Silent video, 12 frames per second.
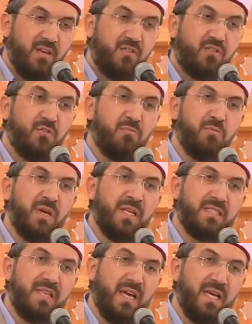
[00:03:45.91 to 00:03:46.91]
ثُمَّ
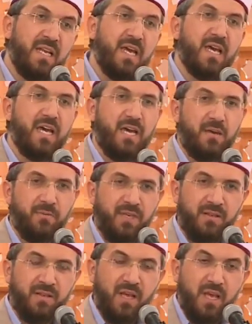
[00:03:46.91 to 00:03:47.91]
نَزَعْنَاهَا مِنْ